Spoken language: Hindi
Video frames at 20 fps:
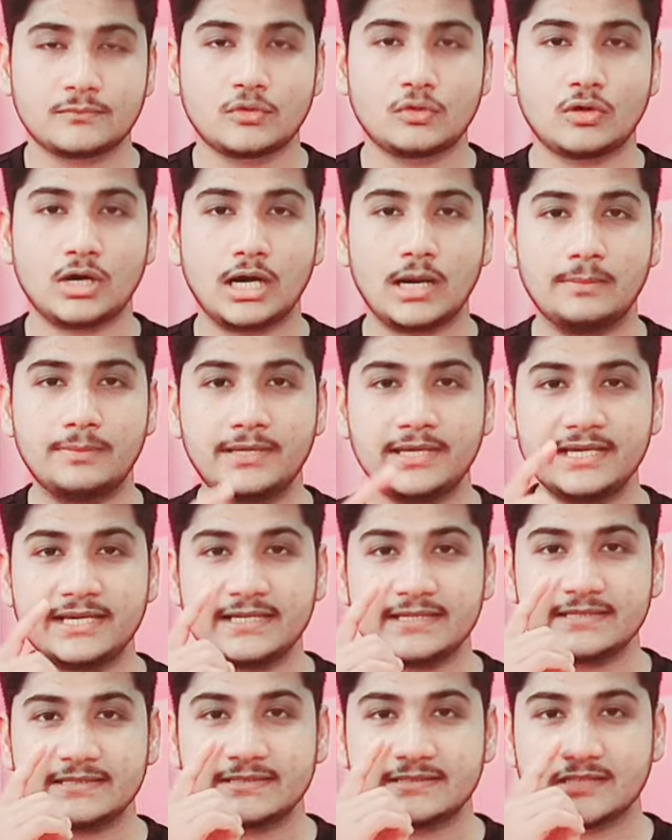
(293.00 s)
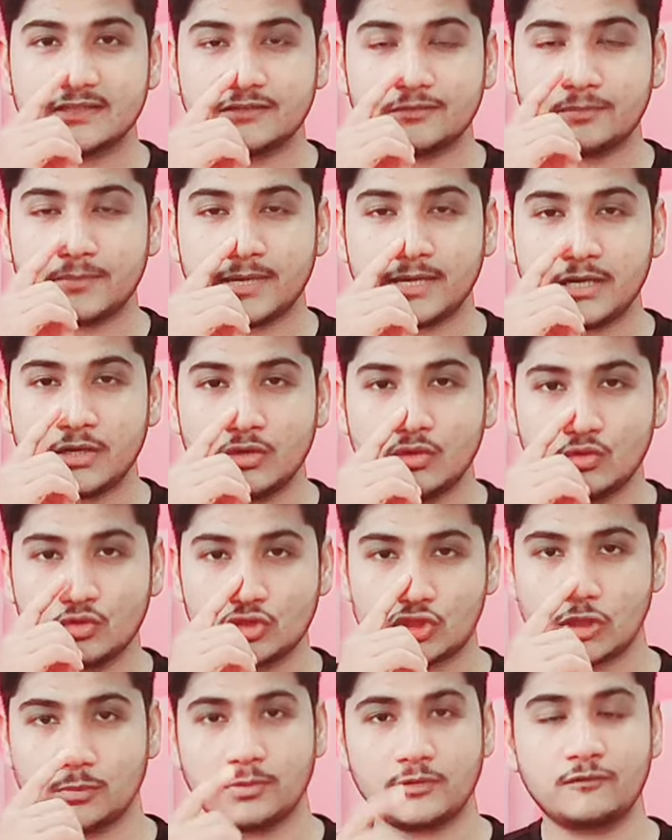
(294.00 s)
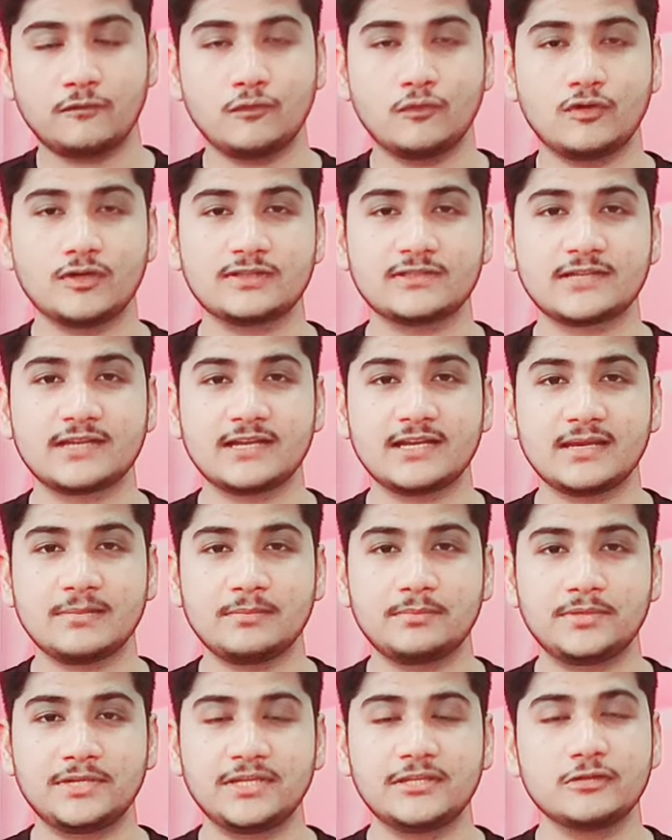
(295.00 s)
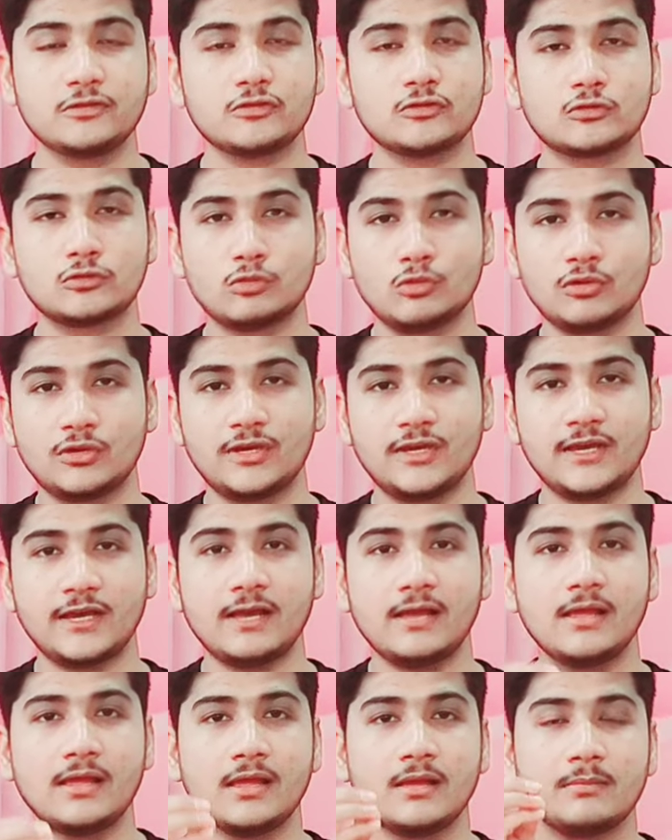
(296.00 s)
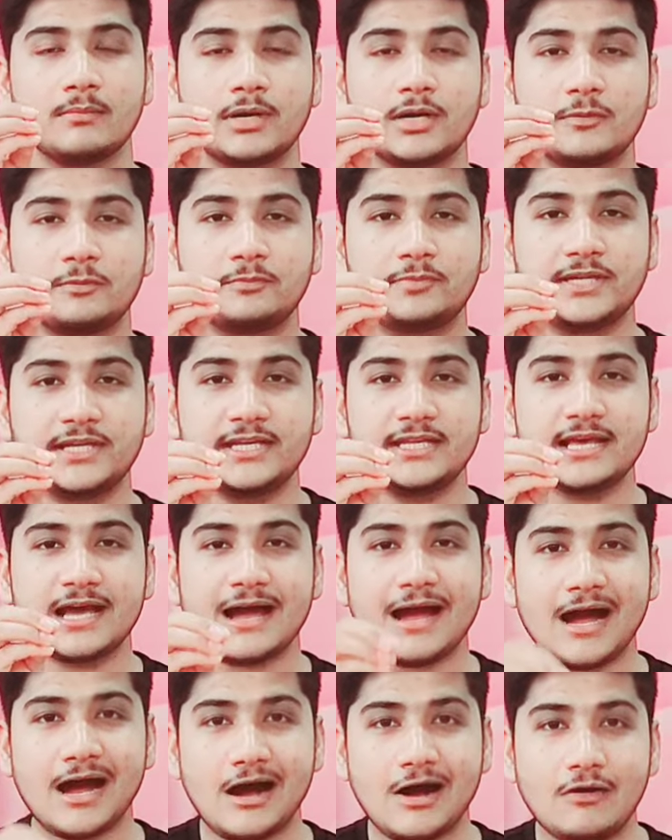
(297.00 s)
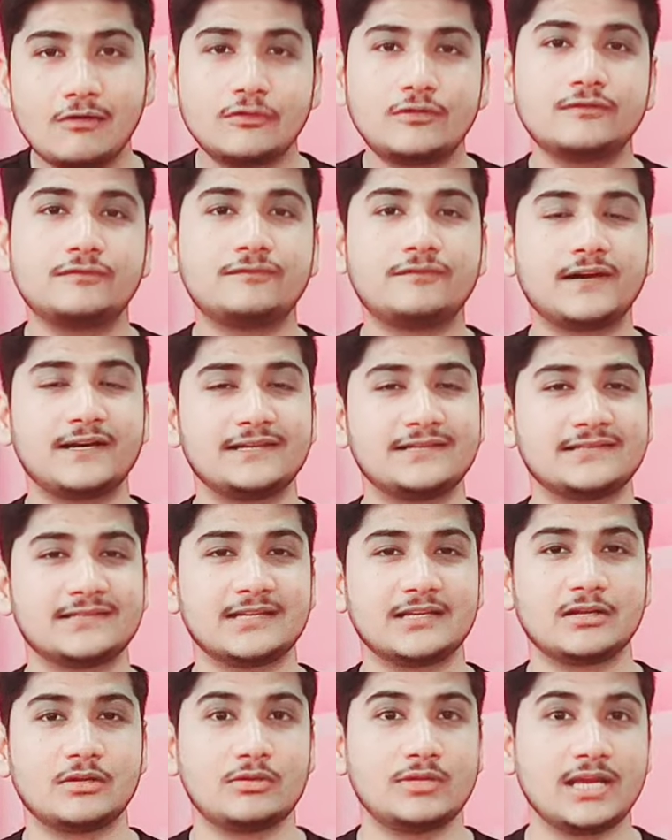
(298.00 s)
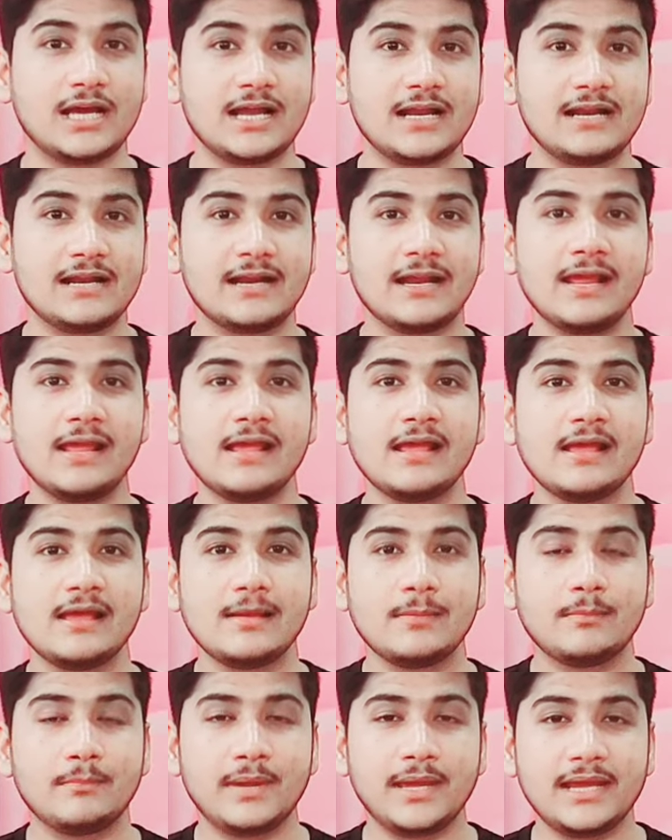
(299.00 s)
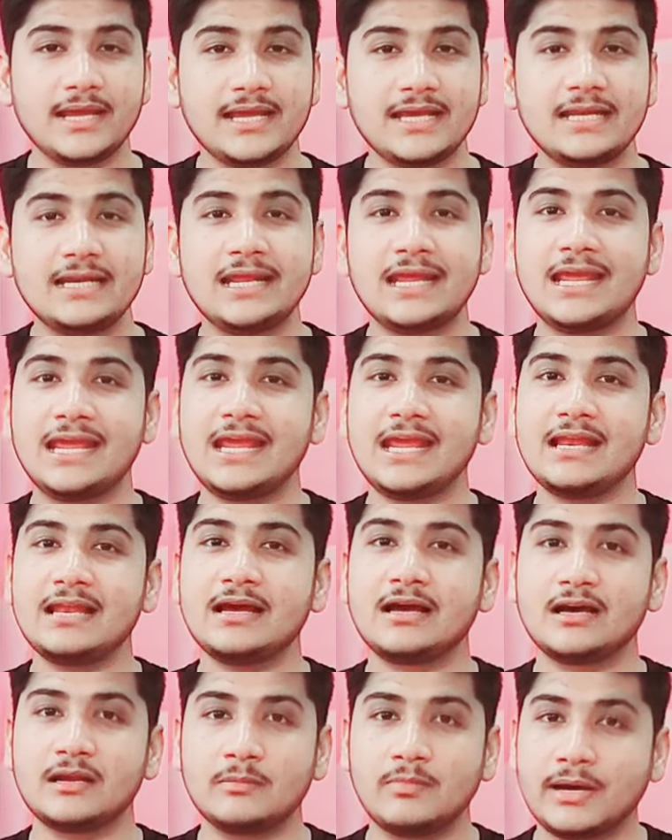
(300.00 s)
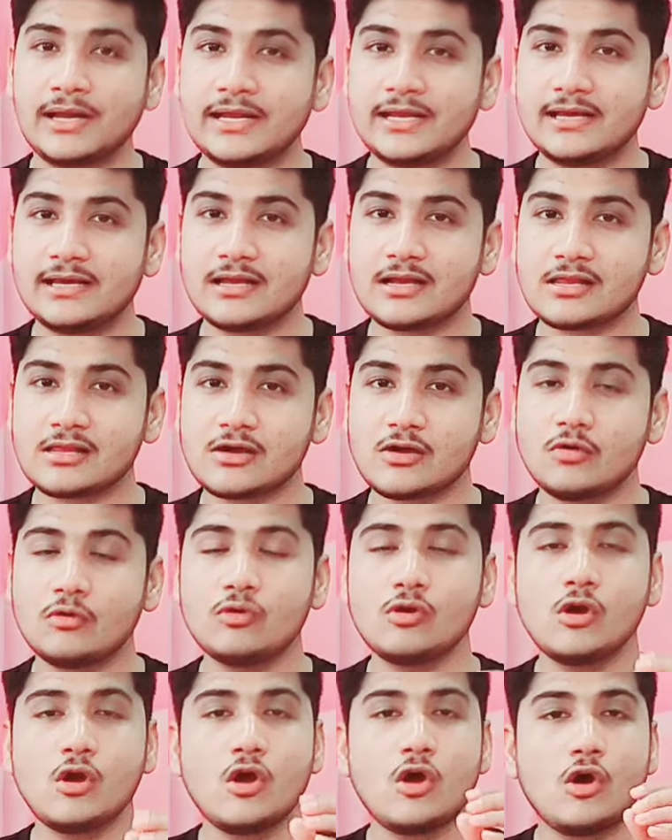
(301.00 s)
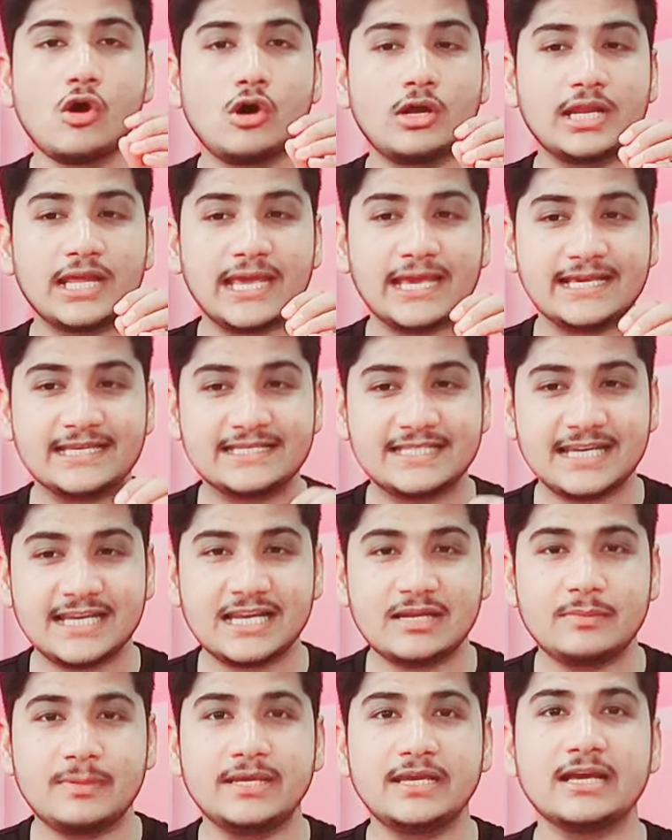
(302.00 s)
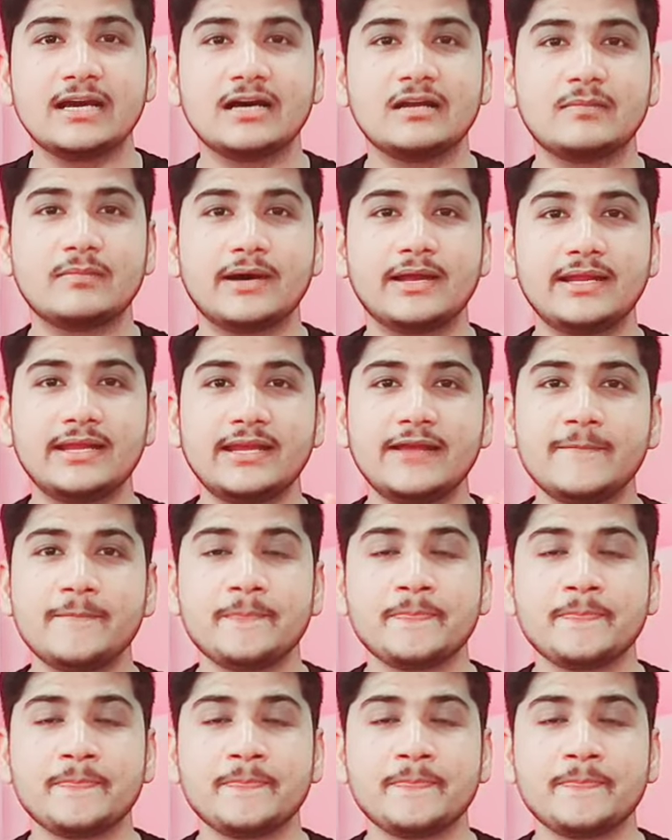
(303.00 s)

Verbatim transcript: तो अभी सिर्फ मैंने नोज के ऊपर फोकस करके ब्रीद इन स्लो किया बट ब्रीद आउट फास्ट कर रहा हूं ध्यान रहे मैं इनहेल हर बारी करता हूं और एक्सेल भी हर बारी